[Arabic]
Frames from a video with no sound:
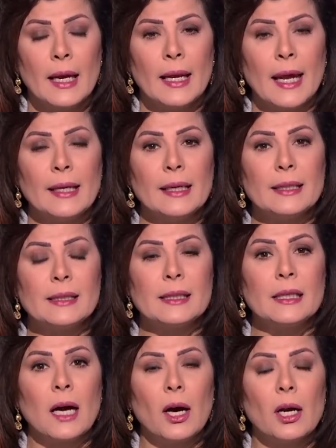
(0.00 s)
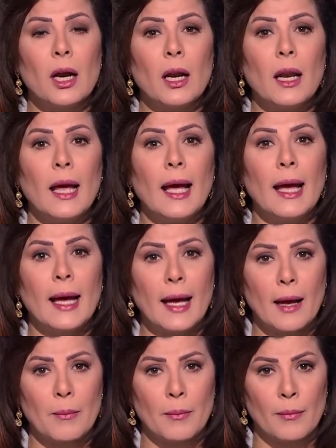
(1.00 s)
لأن الزيارة
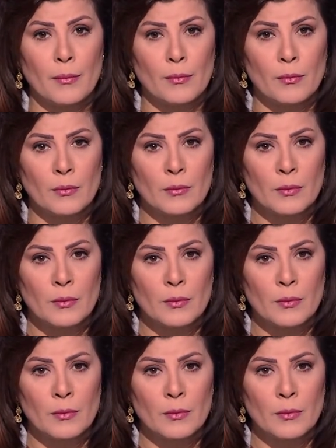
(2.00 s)
الأهم